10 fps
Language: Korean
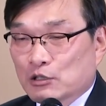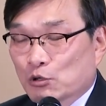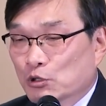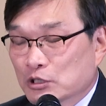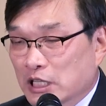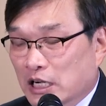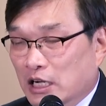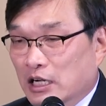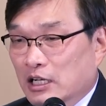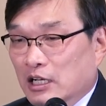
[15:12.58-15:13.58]
혹은
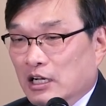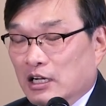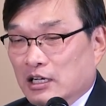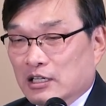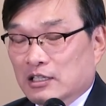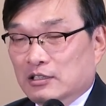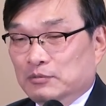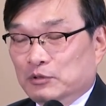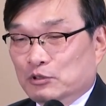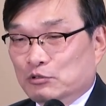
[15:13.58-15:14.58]
내가 아,
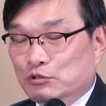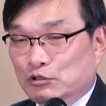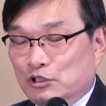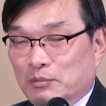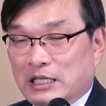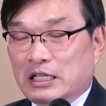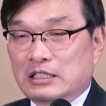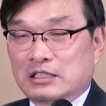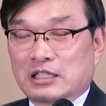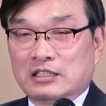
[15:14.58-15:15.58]
누구를
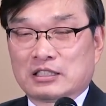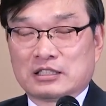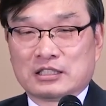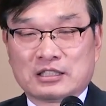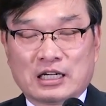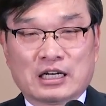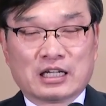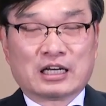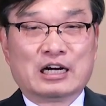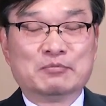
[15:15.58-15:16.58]
만났을 때 느끼는
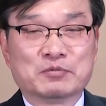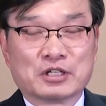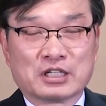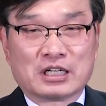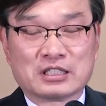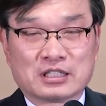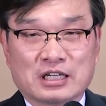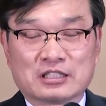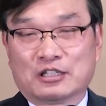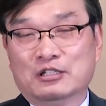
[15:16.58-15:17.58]
사랑의
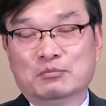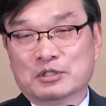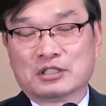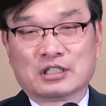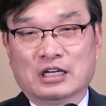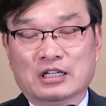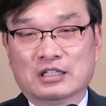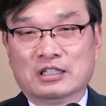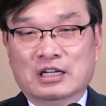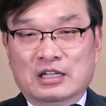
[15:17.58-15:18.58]
감정이라든가 젊은
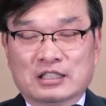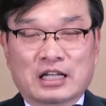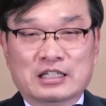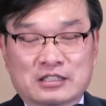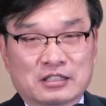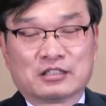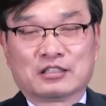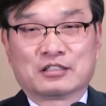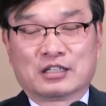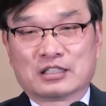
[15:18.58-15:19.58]
아, 때
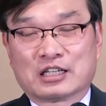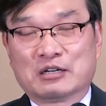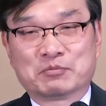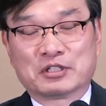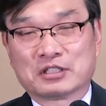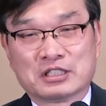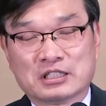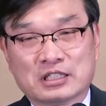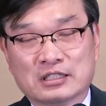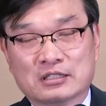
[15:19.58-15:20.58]
있었던 그러한 감정들
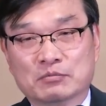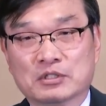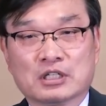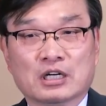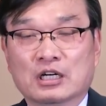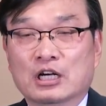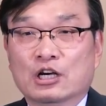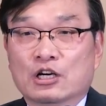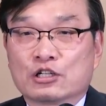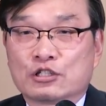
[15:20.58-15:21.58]
있지 않습니까?
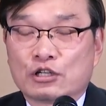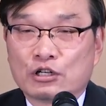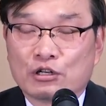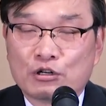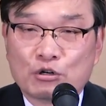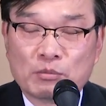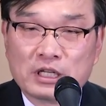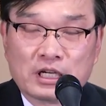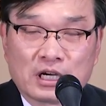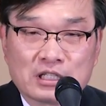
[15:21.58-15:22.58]
그런
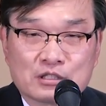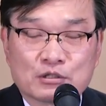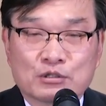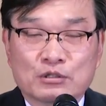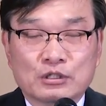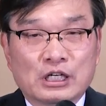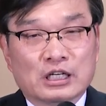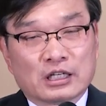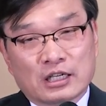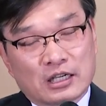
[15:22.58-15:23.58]
걸로만 해가지고
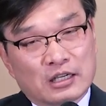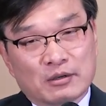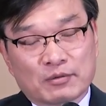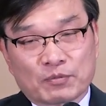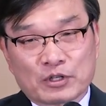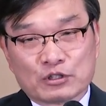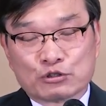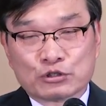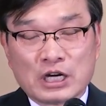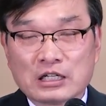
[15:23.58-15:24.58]
이렇게 그
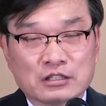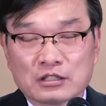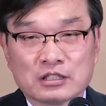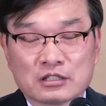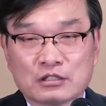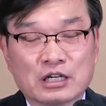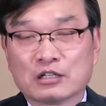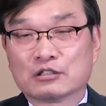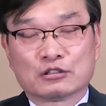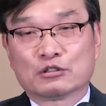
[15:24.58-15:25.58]
추상적인 그런
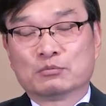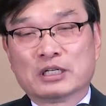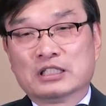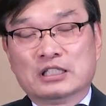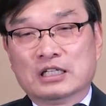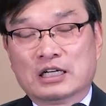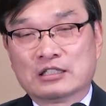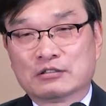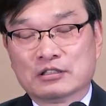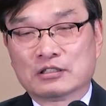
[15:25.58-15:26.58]
것들로만 이해할
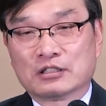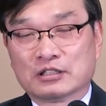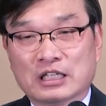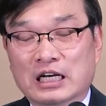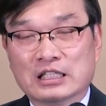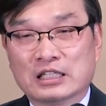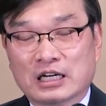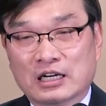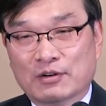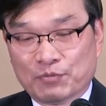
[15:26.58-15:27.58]
수 있는 것이
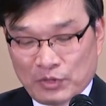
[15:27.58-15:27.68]
아니라